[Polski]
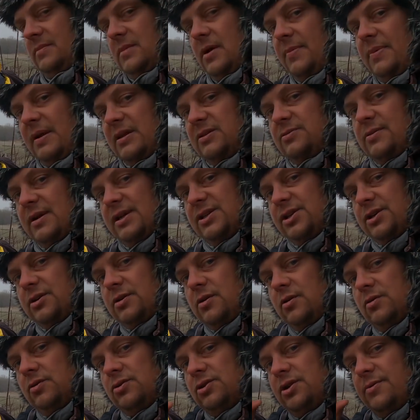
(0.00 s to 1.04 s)
Dobra, słuchajcie,
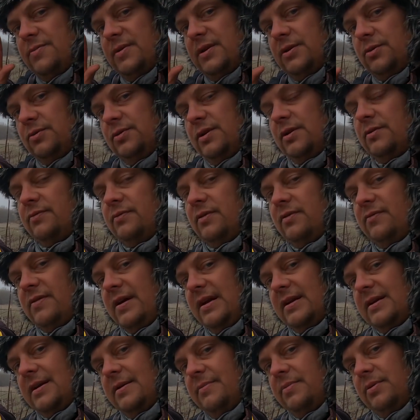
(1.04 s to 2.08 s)
kończymy tą
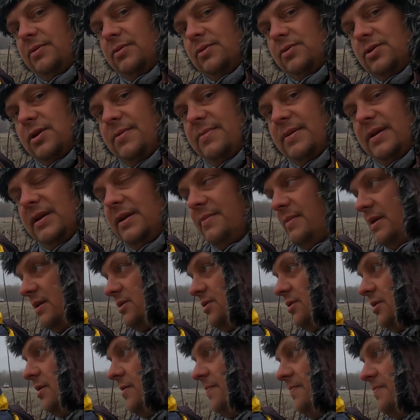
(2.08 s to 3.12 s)
nierównowalkę, bo tu już chyba nie ma
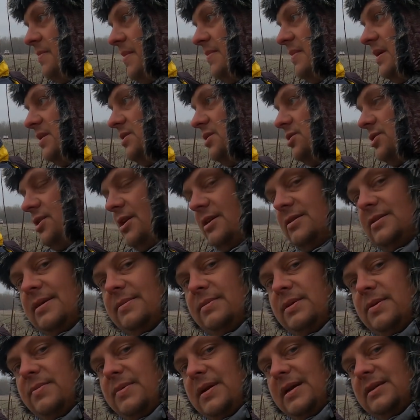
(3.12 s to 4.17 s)
co. Mam nadzieję, że
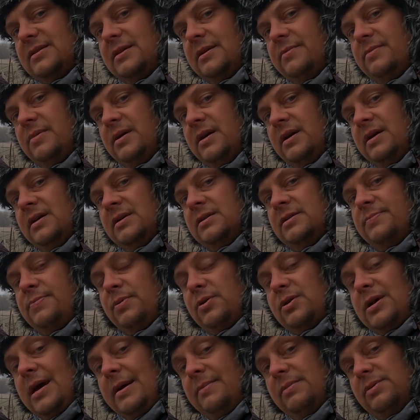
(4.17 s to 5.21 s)
następnym razem
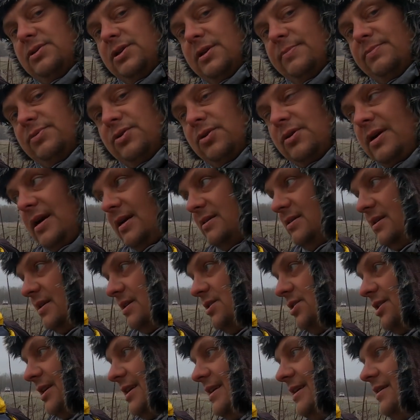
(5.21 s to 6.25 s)
spotkamy się przy okazji
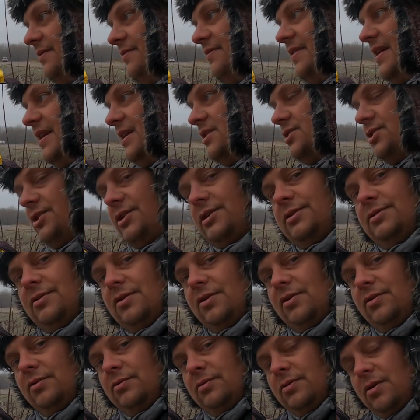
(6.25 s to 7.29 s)
jakichś takich większych,
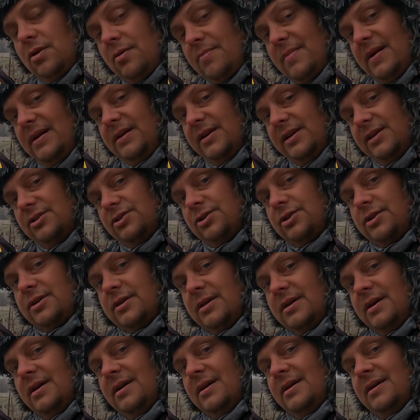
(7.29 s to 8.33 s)
no, normalniejszych
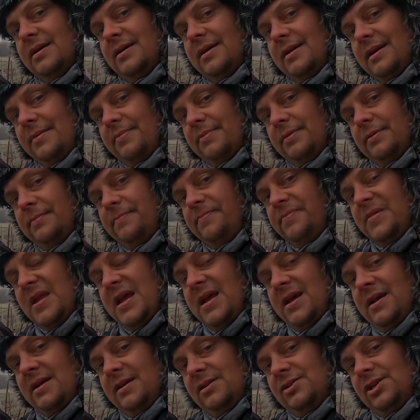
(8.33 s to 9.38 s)
ryb.
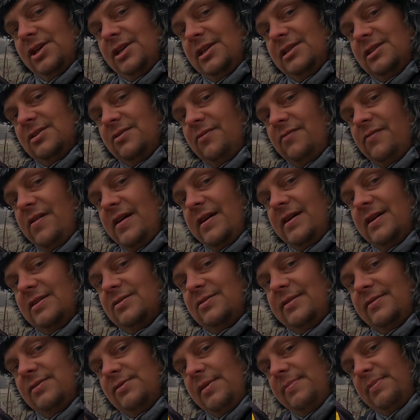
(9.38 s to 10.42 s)
Dzięki za uwagę,
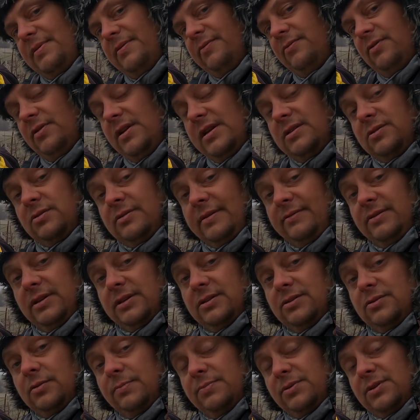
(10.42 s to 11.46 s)
zostawcie łapkę w górę, zostawcie
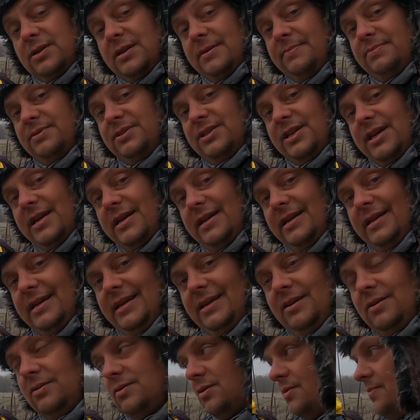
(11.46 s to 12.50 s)
subskrypcję
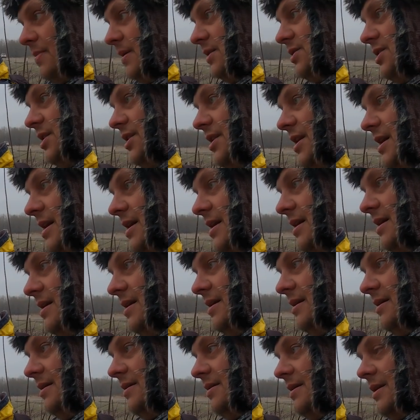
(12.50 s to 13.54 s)
i do zobaczenia
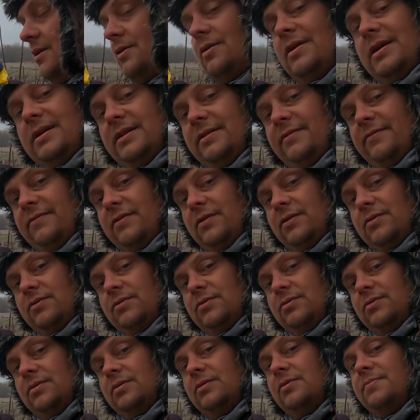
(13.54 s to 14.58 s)
na kolejnym
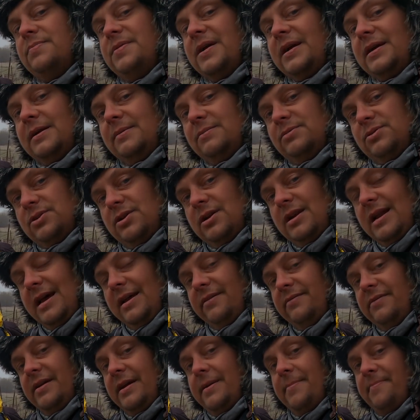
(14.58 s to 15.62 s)
vlogu lub jakimś
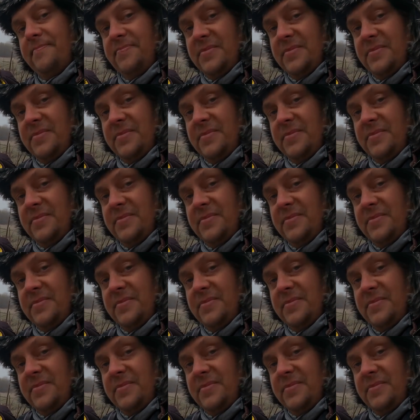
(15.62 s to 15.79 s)
live'ie.